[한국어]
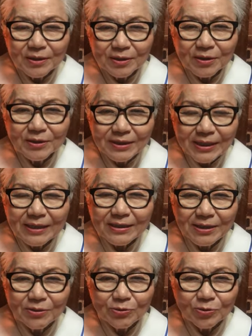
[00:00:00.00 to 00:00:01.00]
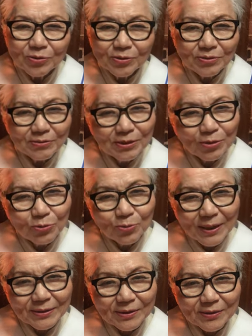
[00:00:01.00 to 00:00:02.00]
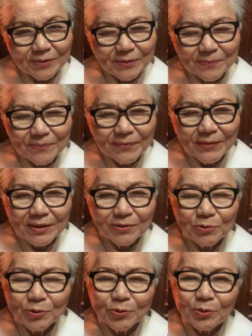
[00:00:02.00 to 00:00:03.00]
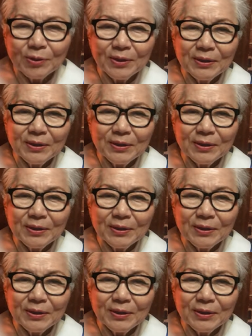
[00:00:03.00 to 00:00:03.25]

그렇게 잘 되는 경우를 봤어요. 그리고 또